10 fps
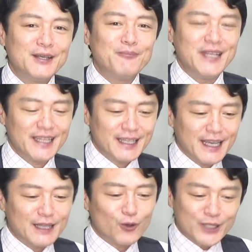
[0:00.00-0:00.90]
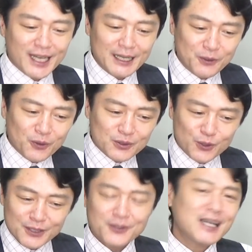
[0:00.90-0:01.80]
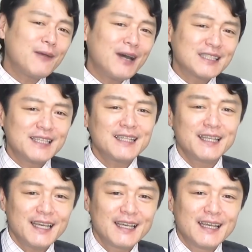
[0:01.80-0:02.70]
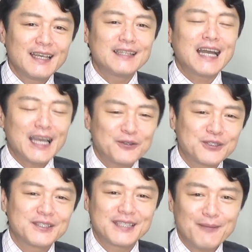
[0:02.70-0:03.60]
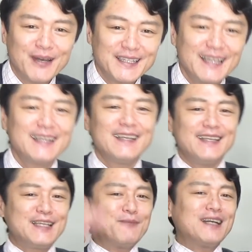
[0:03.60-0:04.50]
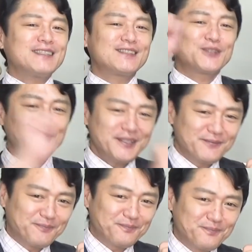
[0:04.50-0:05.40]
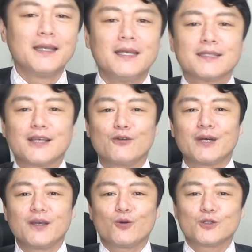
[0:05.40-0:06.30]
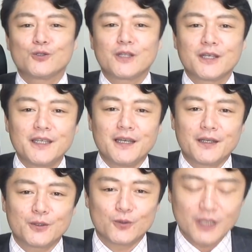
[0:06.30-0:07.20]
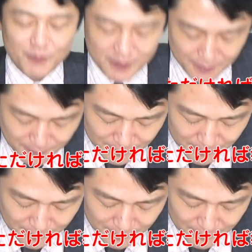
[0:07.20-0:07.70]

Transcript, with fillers: みんなでお互いをそれぞれカバーし合ってね仲良く頑張っていきましょい最後までご視聴いただきありがとうございます